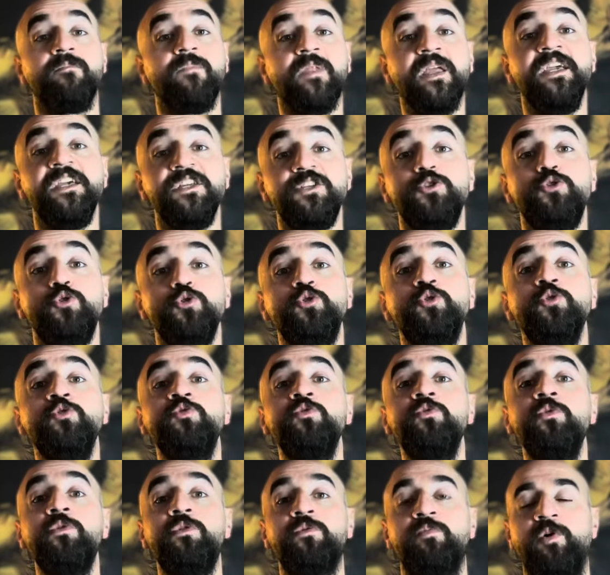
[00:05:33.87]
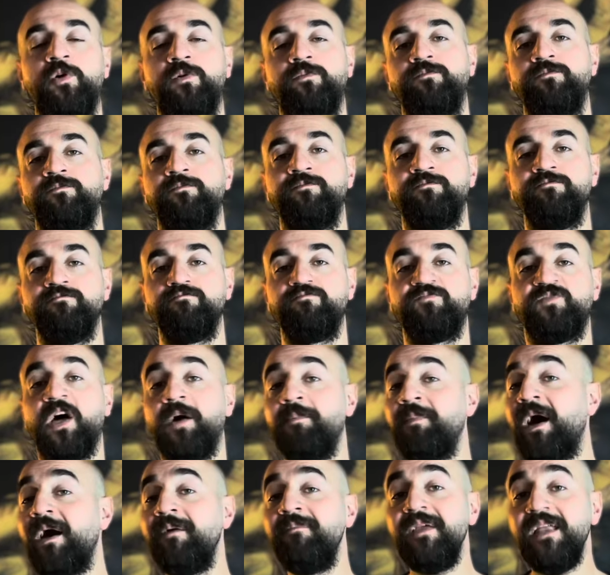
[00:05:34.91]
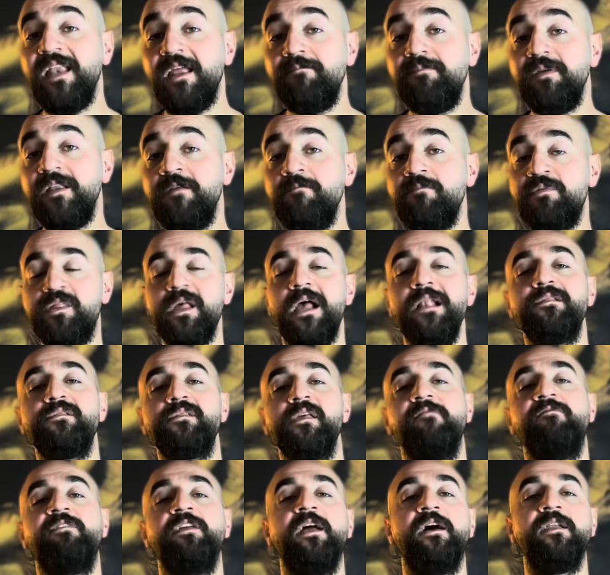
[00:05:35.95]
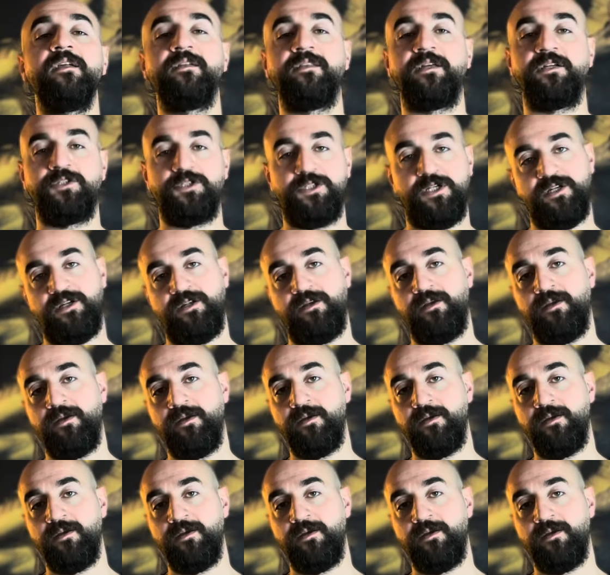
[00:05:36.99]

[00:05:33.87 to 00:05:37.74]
Hiç düşündünüz mü? Tamamıyla bilimsel sevgili arkadaşlar.